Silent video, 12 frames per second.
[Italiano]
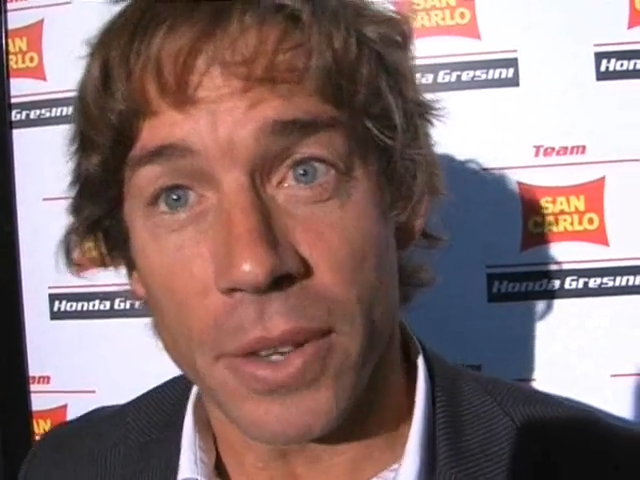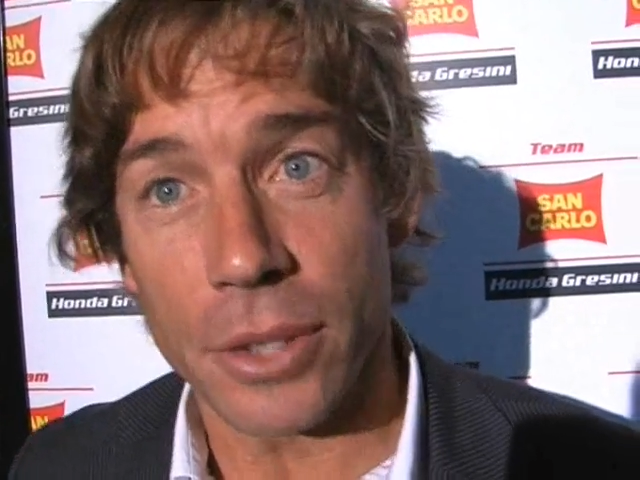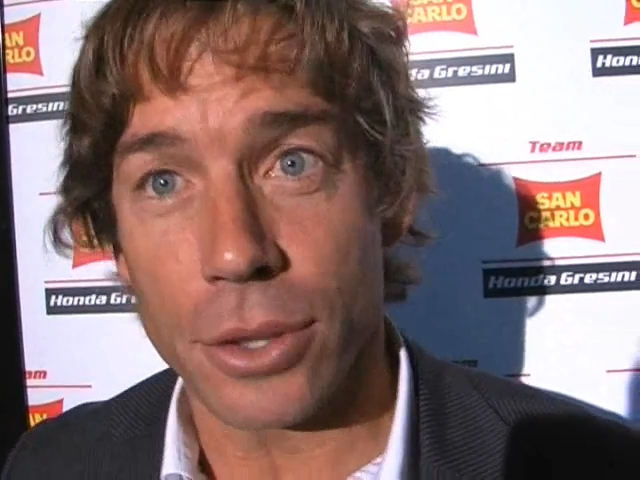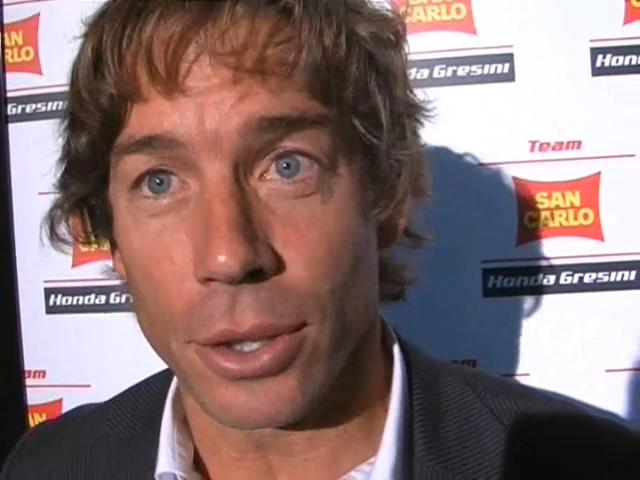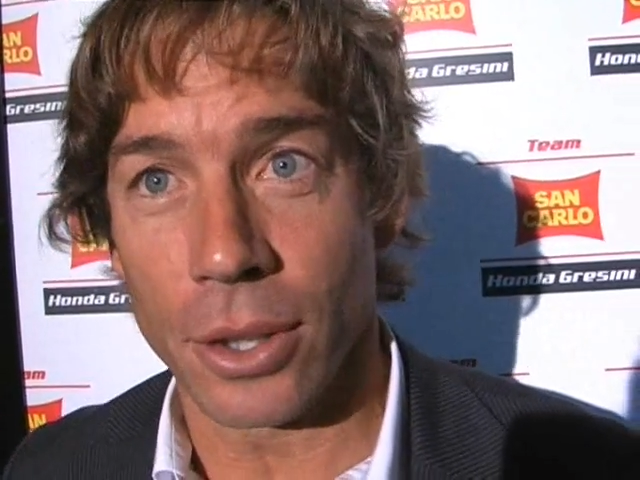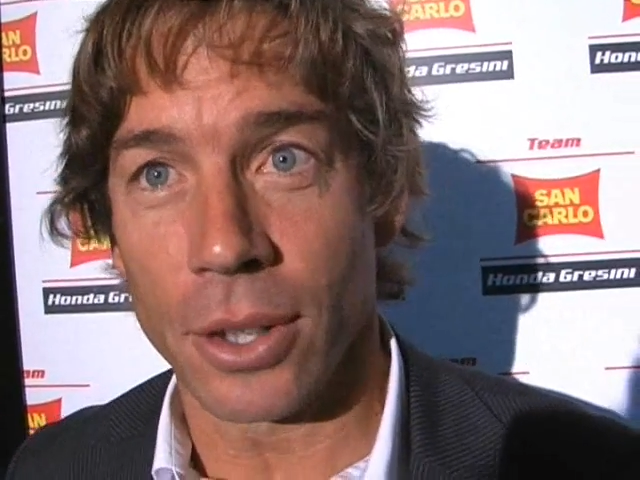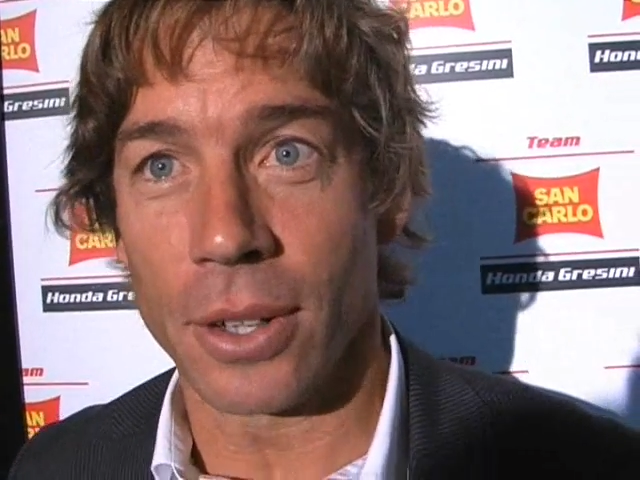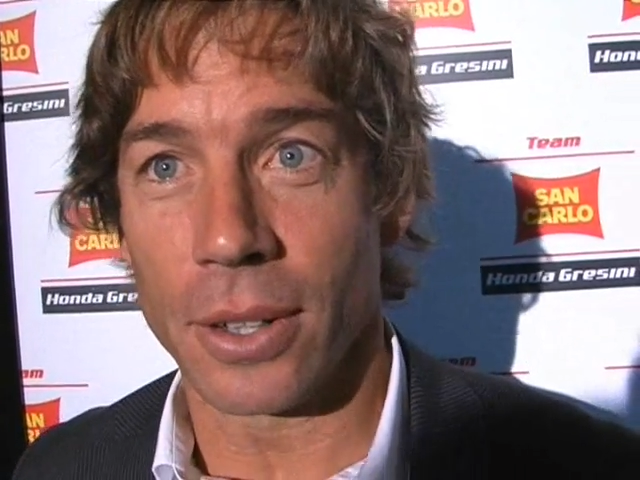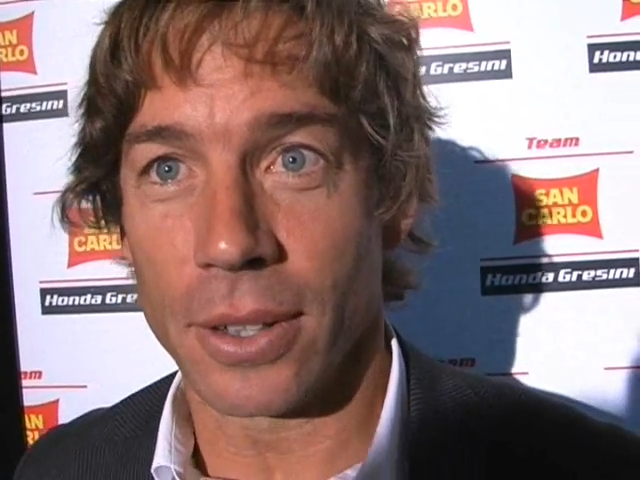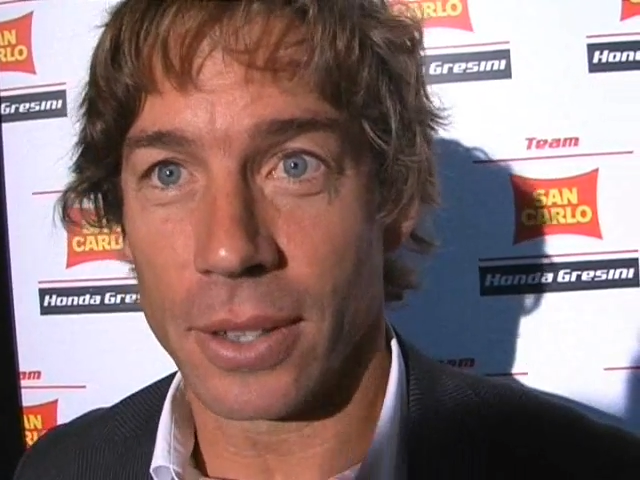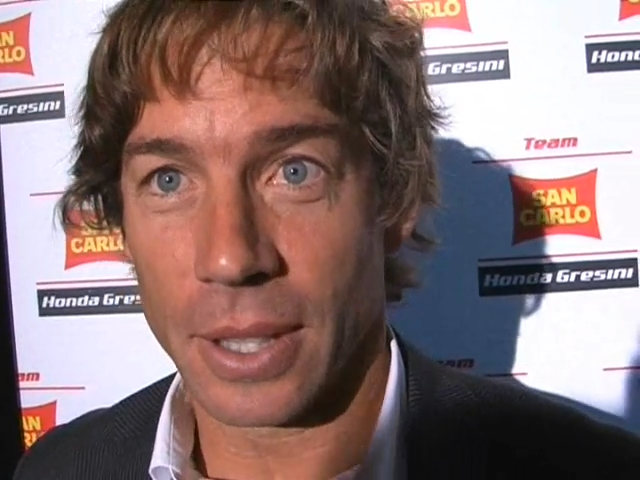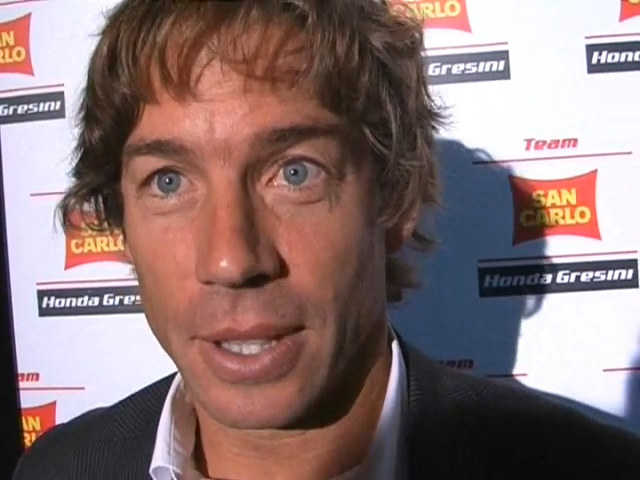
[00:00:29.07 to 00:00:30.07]
visto
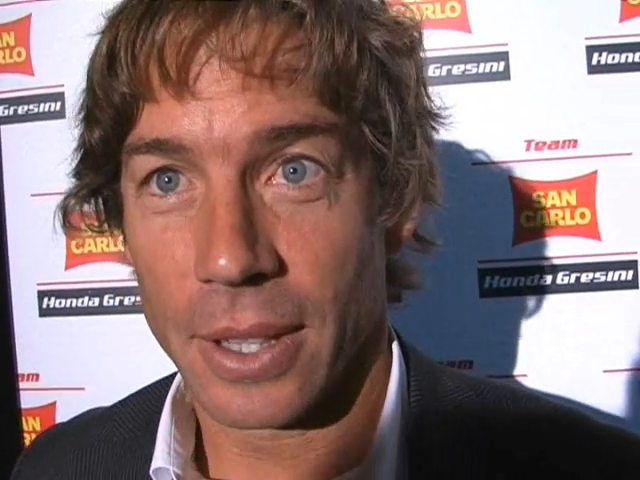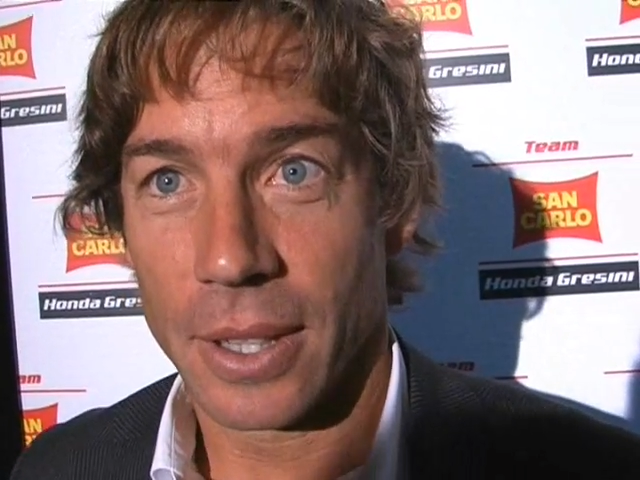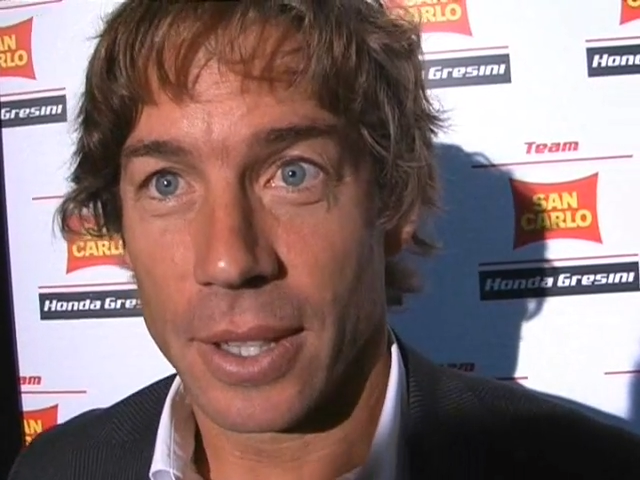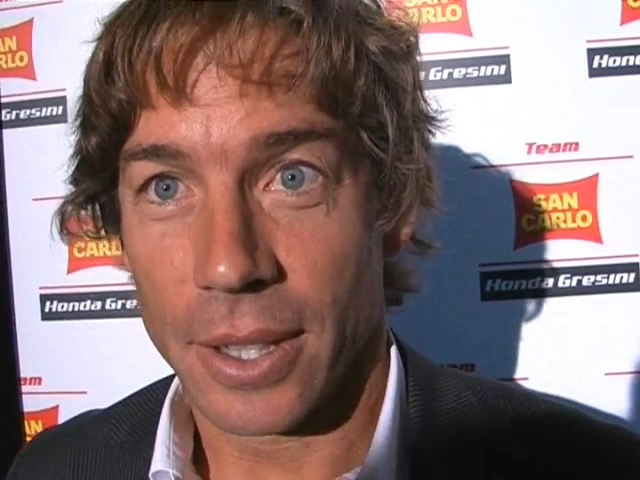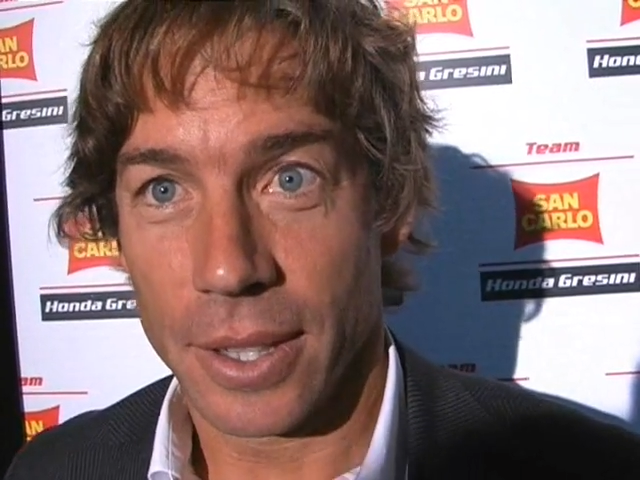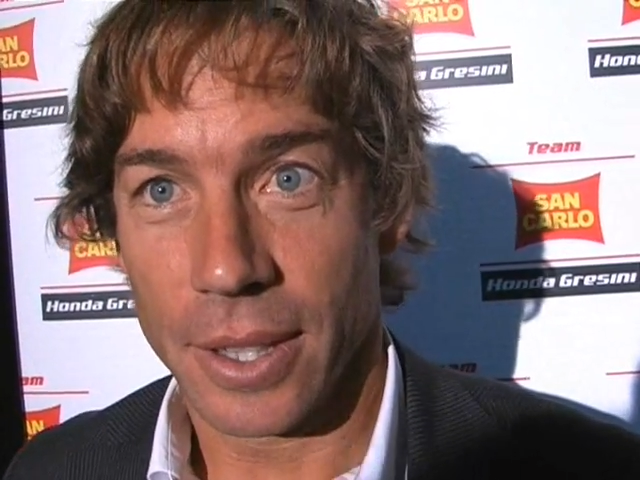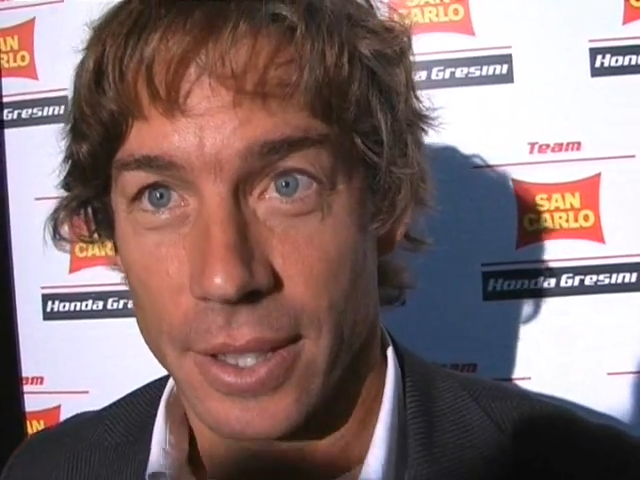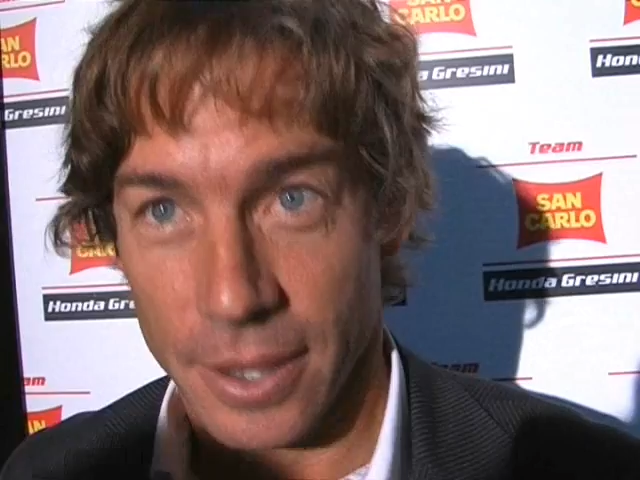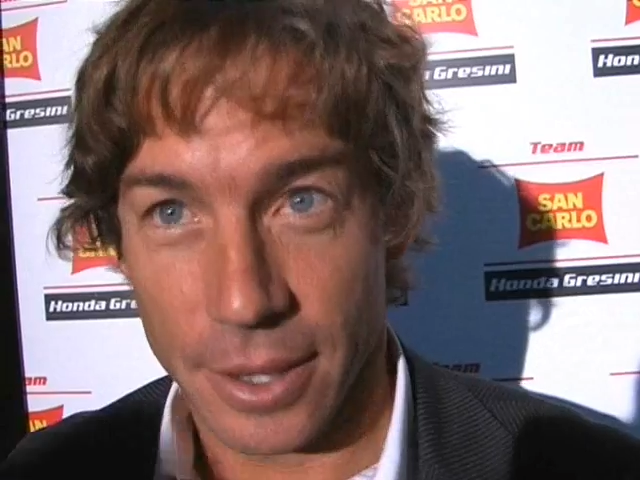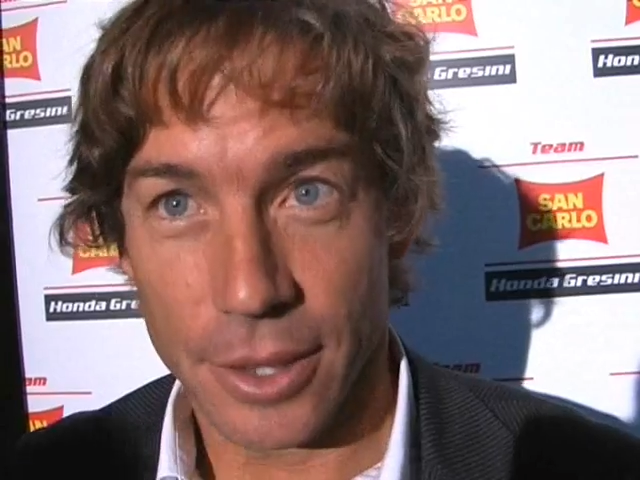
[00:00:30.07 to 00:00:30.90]
eh,